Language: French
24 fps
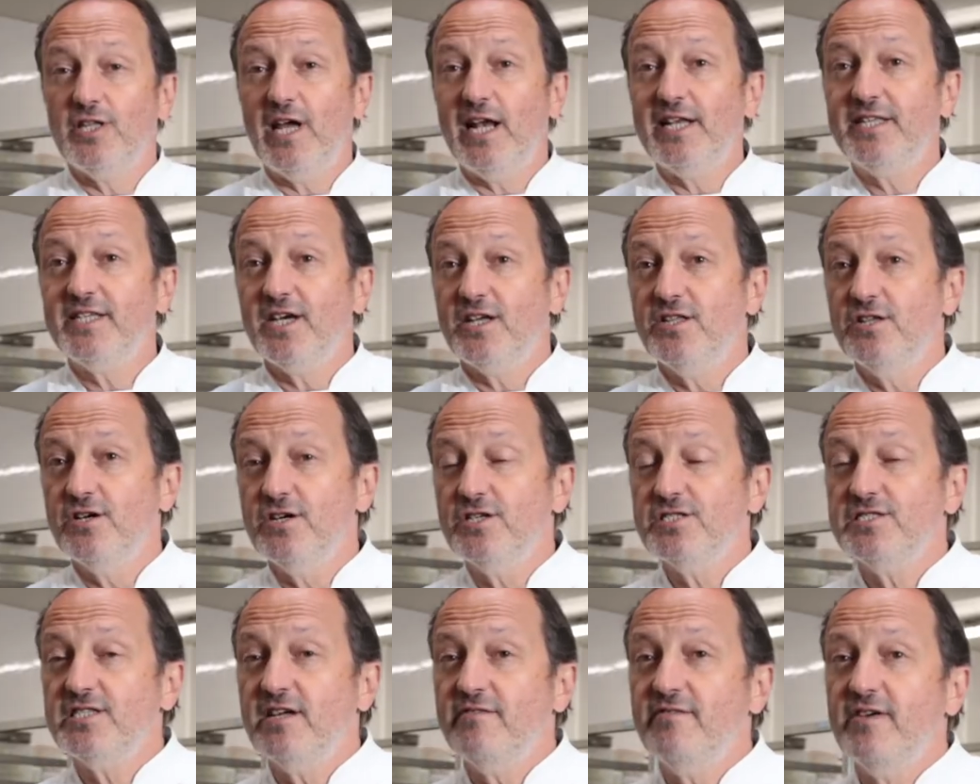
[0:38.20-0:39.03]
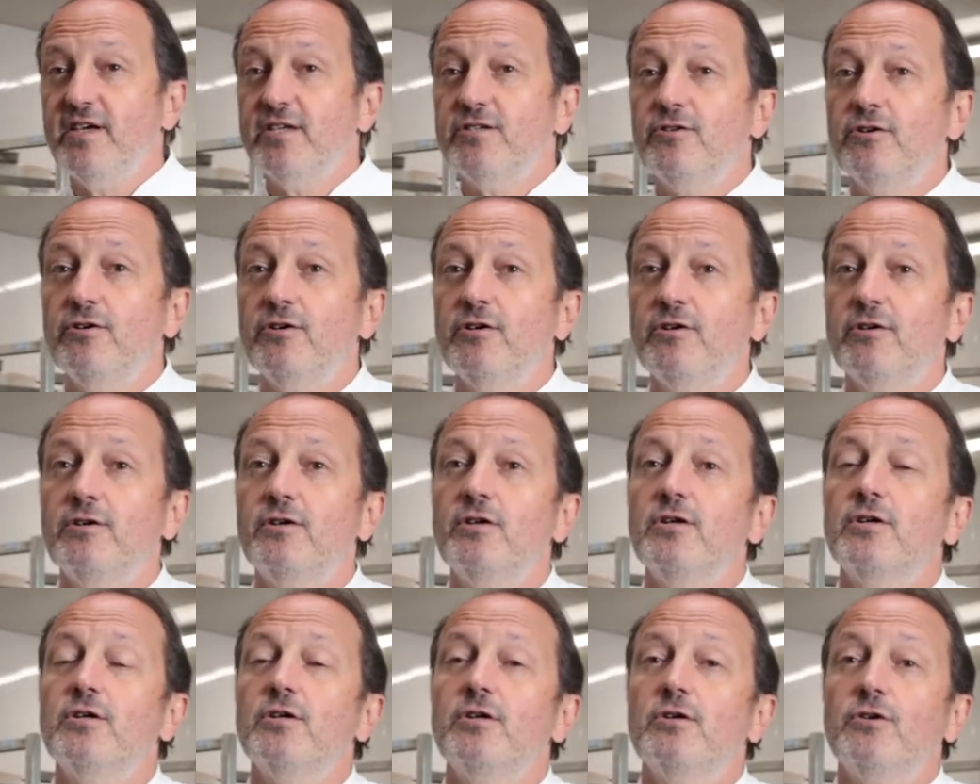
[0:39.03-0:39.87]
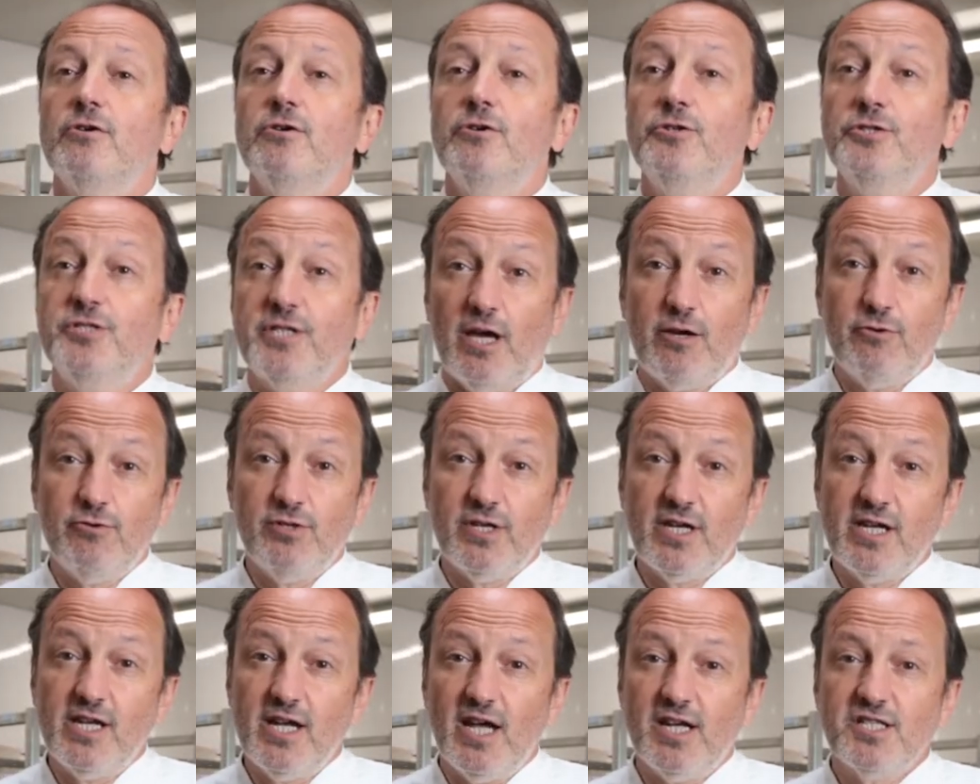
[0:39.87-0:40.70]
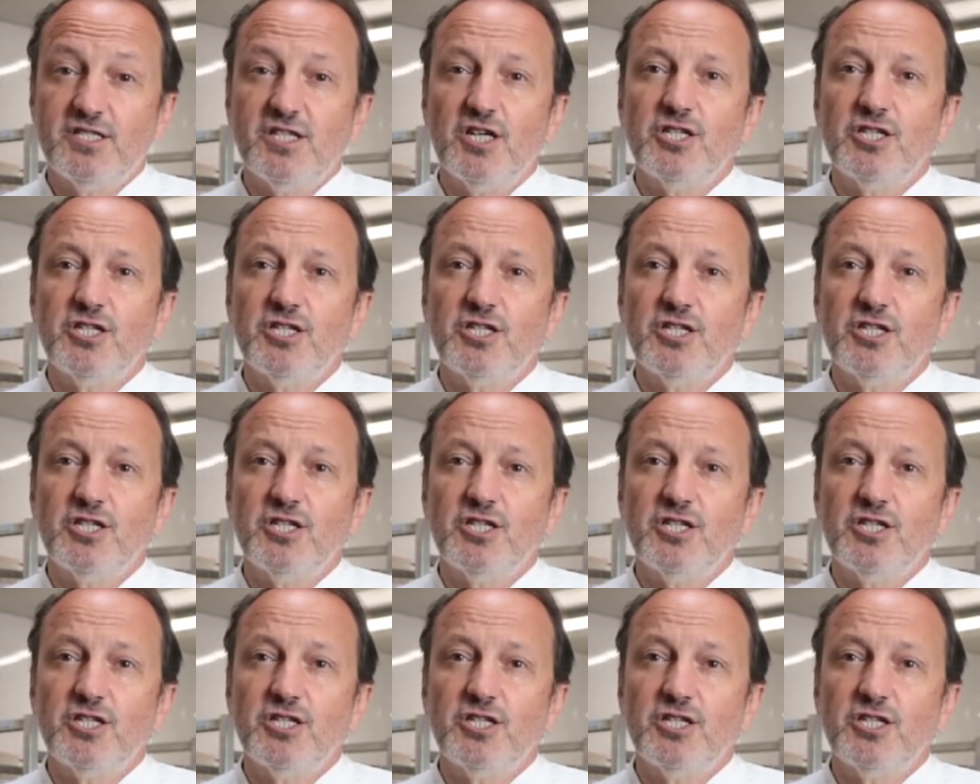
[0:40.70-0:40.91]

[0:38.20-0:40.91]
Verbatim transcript: en alternance avec euh, une charcuterie à